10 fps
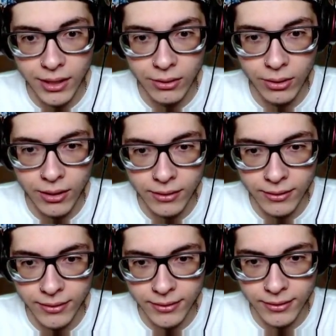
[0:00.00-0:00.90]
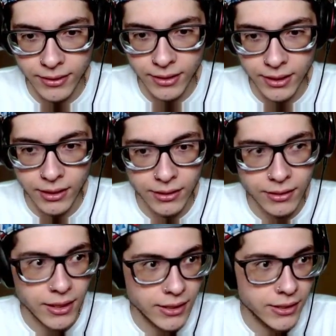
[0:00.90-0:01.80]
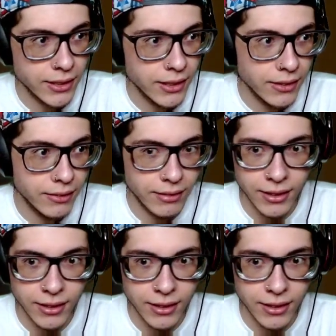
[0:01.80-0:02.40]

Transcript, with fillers: Hola. ¿Ese? Ese sí. Ok.